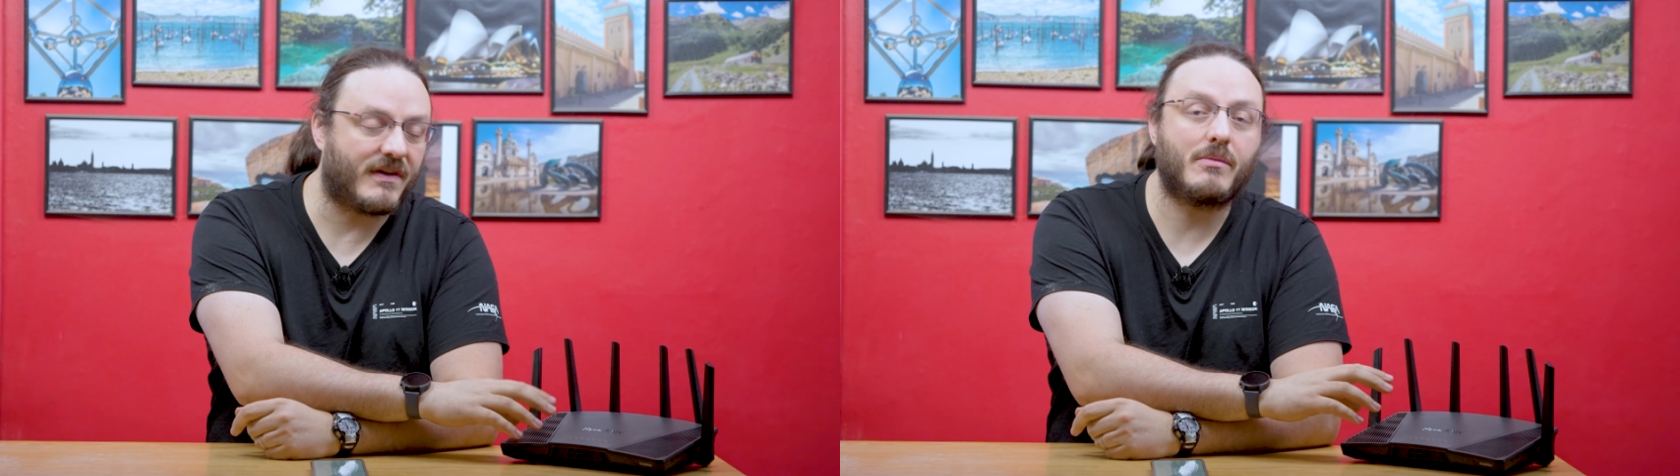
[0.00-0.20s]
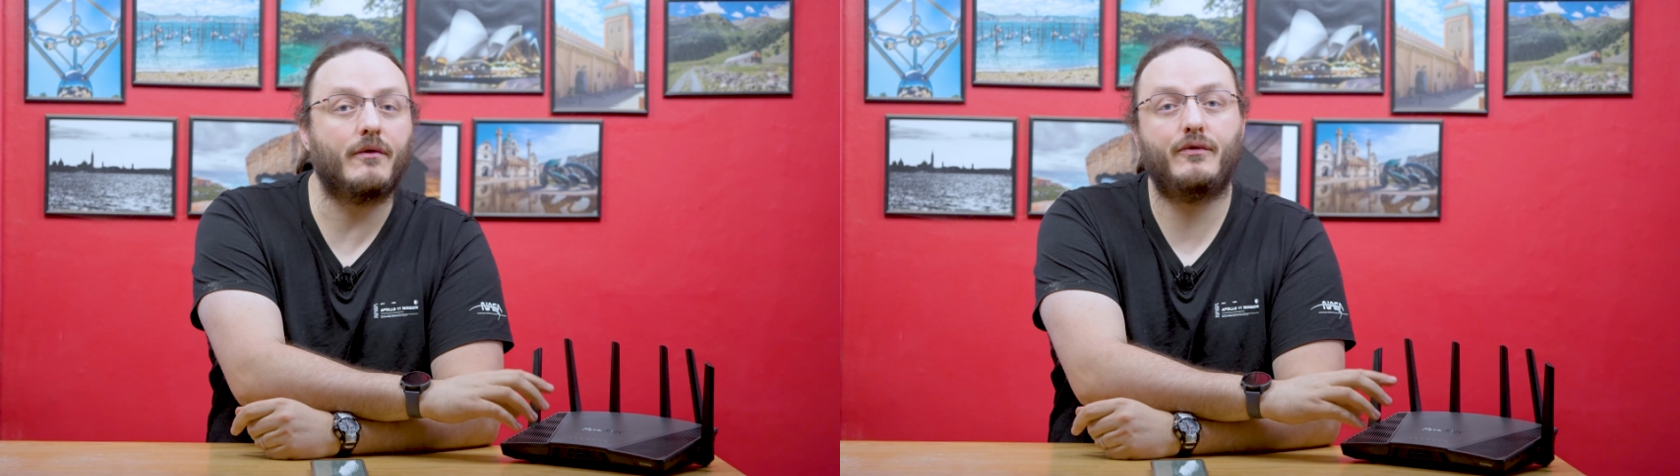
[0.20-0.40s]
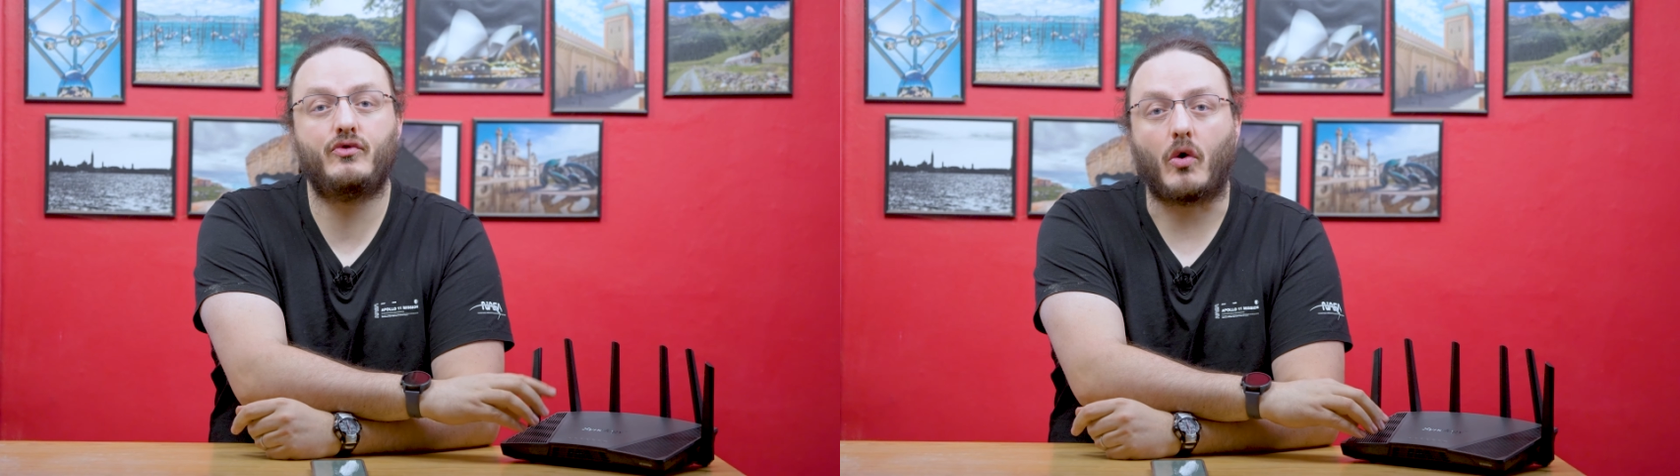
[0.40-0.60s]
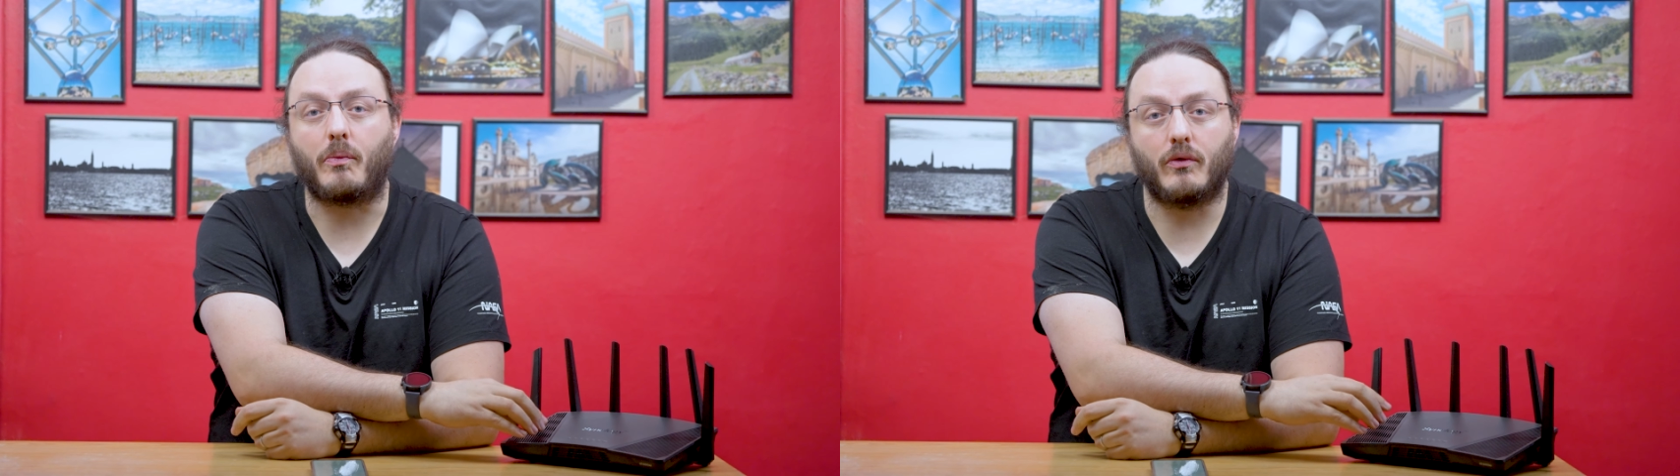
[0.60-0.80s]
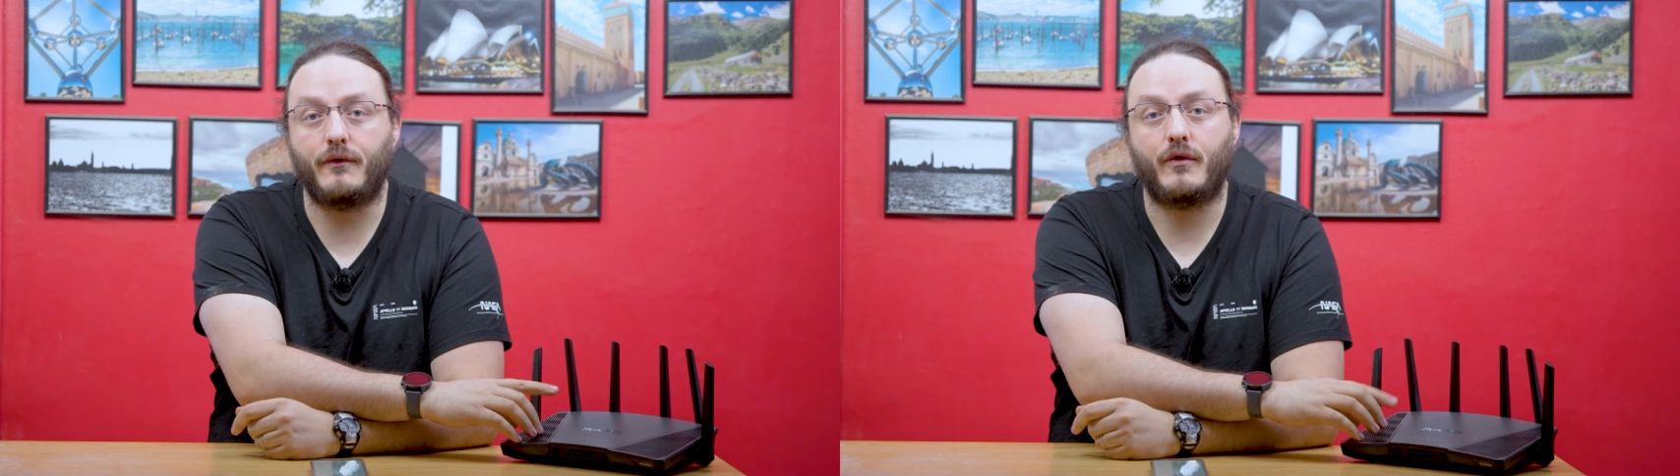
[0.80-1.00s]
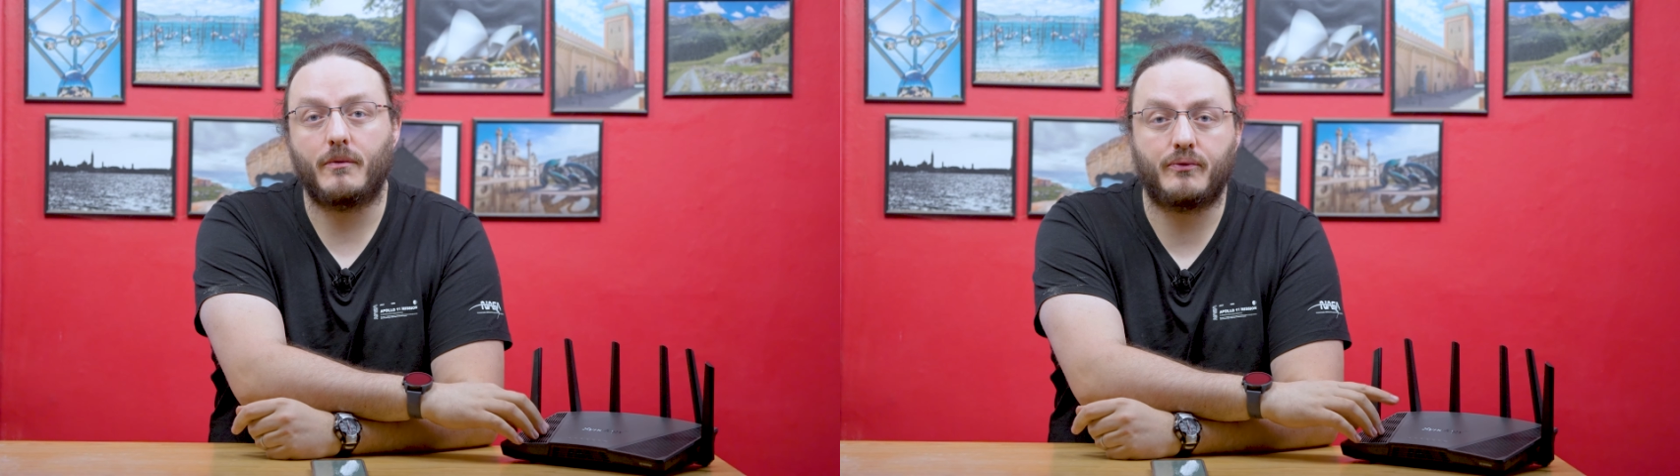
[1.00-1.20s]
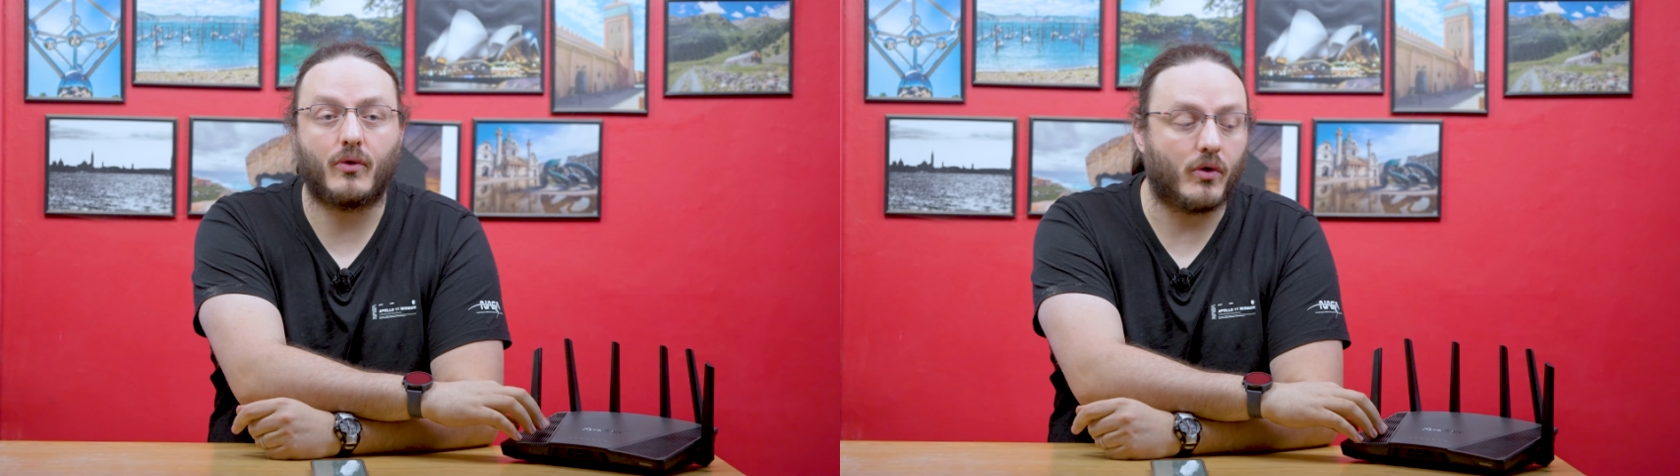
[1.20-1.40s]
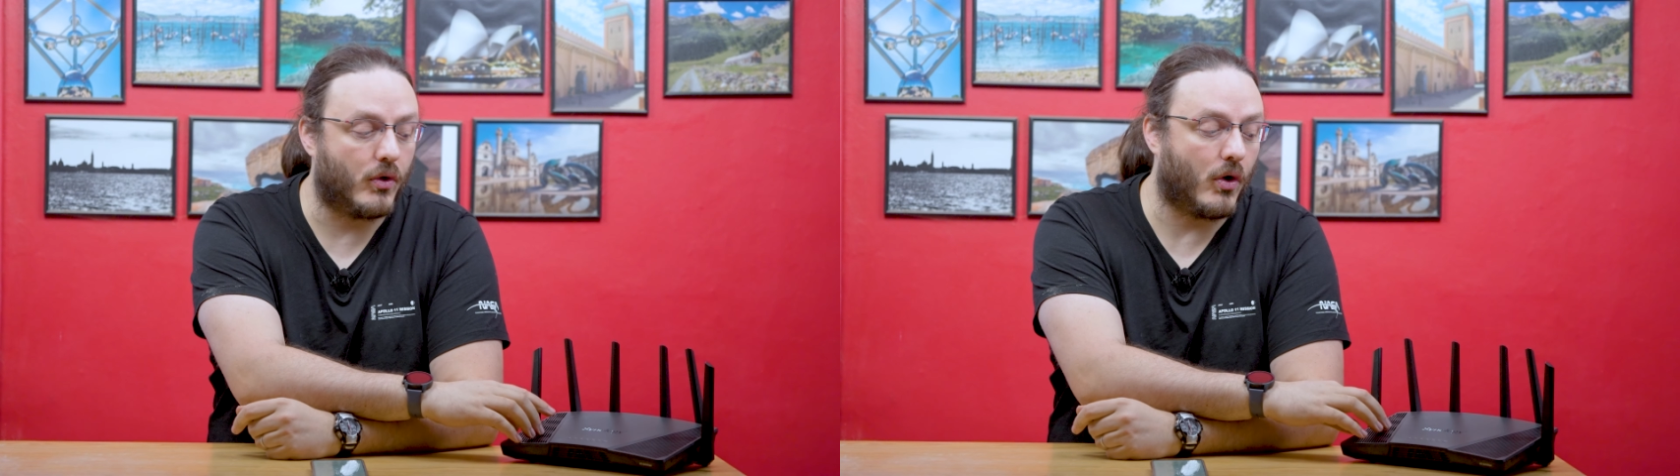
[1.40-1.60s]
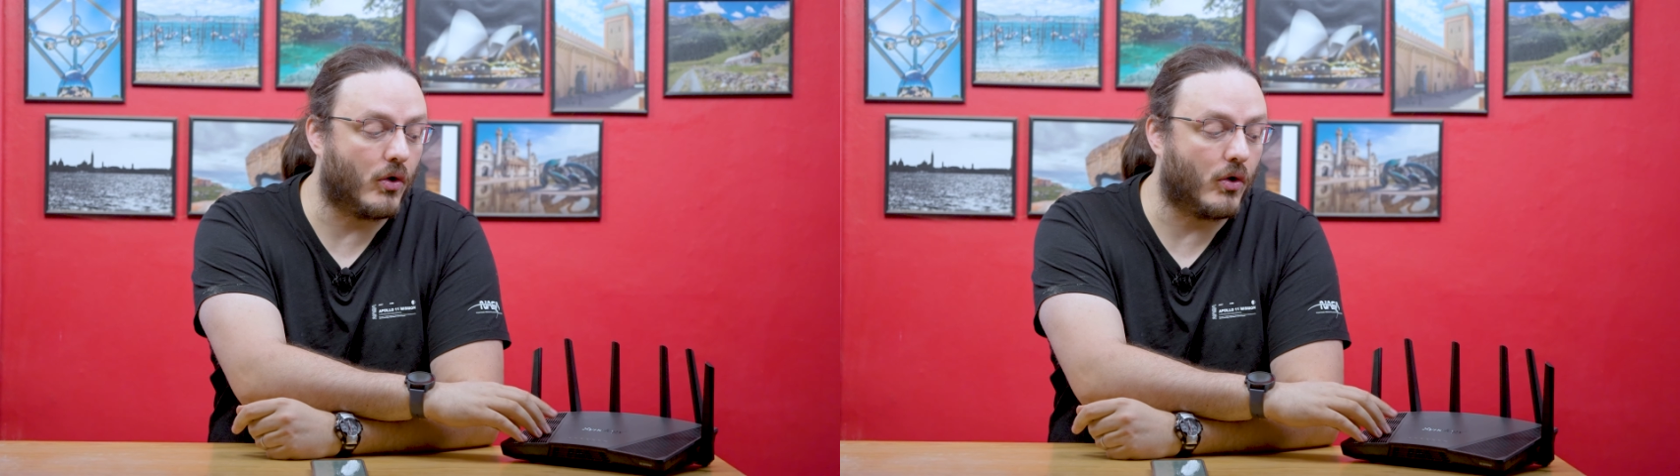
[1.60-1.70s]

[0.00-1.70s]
vraiment future-proof pour euh,